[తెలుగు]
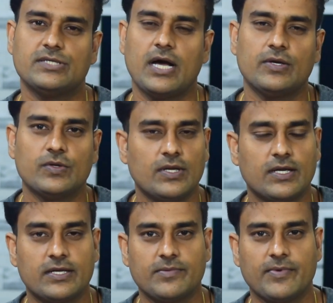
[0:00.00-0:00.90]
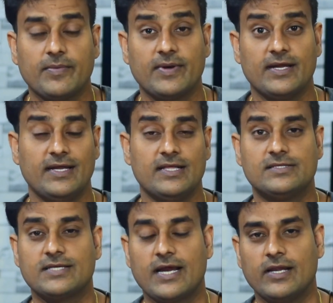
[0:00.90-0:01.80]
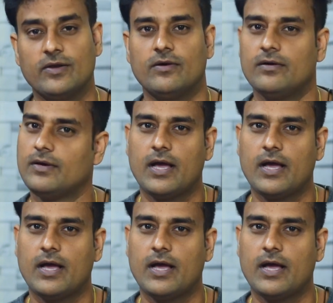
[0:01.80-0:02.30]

చాలా రోజుల క్రితమే మన డీల్స్ ఛానల్లో